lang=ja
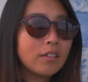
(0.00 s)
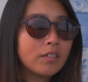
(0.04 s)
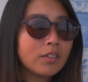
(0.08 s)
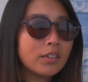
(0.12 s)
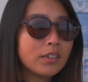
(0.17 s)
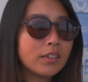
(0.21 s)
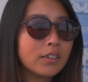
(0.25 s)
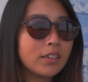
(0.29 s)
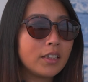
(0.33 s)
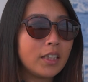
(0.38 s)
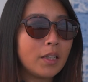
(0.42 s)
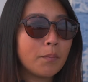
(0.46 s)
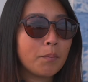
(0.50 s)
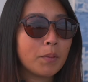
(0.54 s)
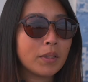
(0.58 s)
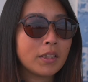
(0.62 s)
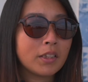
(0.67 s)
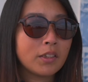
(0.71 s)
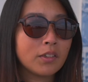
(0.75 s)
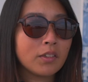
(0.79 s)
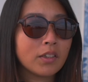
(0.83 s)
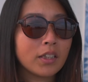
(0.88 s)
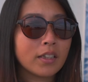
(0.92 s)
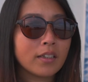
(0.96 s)
普通にやっぱ
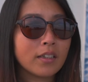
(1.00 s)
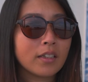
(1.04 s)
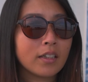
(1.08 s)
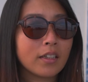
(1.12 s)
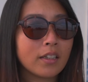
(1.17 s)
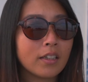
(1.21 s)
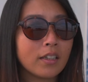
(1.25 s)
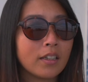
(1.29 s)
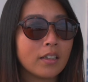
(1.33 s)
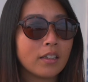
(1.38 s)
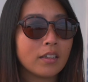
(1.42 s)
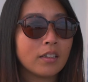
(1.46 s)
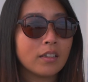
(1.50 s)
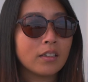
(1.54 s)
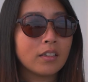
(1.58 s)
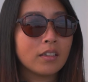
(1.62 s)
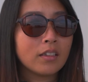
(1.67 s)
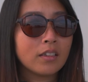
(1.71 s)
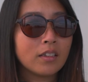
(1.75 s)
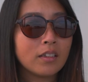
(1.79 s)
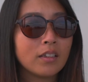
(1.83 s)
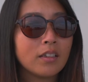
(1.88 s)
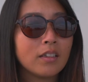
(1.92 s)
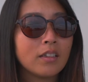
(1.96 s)
強かったから、う
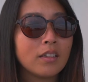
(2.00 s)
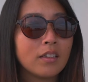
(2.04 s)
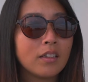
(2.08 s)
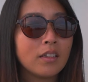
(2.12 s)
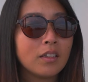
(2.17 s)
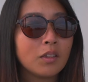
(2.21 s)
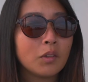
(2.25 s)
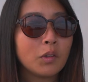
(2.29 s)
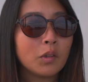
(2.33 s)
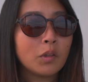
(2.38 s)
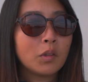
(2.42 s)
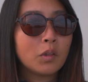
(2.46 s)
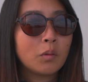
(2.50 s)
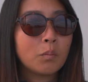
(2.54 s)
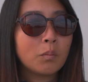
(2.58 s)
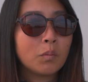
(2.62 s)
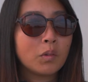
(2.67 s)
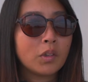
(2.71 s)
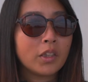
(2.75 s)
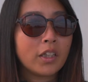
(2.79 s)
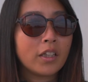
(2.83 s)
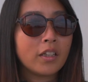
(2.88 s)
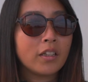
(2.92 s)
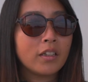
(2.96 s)
ん、ドローン
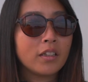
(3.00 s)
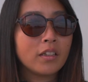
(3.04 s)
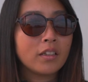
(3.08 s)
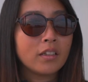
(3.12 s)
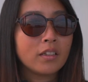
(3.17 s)
もね、